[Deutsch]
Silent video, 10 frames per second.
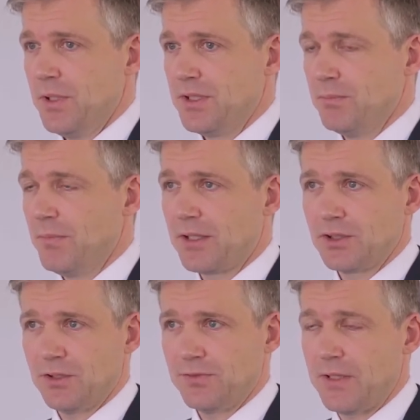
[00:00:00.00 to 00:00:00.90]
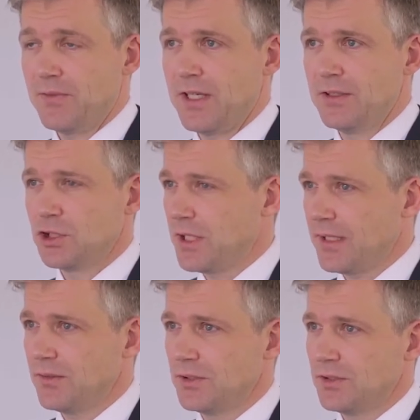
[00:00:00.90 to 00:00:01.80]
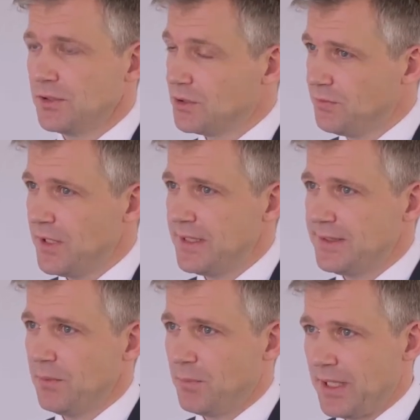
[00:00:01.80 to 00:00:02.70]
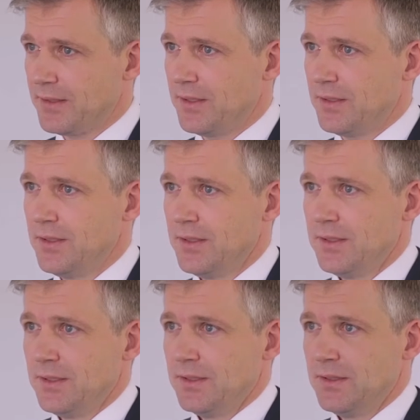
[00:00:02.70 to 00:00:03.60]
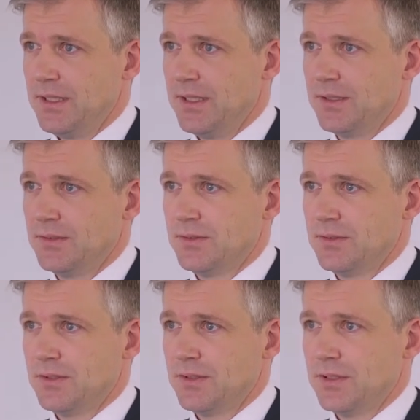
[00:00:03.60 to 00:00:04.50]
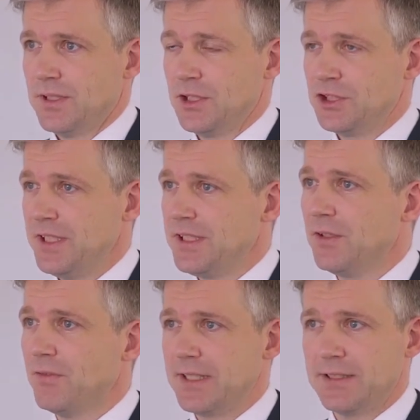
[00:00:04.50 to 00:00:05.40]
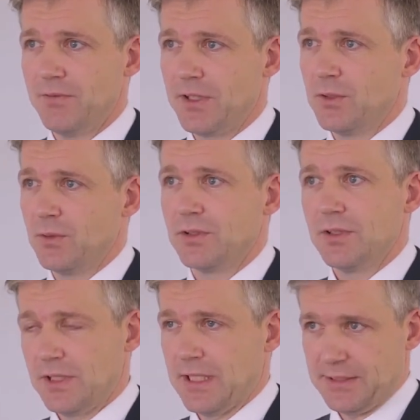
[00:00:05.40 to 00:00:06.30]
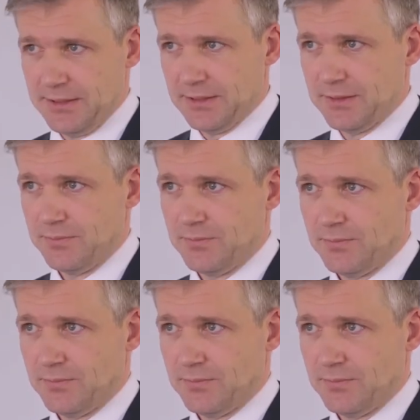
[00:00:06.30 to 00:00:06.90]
Mit Microsoft haben wir einen starken und zuverlässigen Partner, der eine stetige Weiterentwicklung garantiert.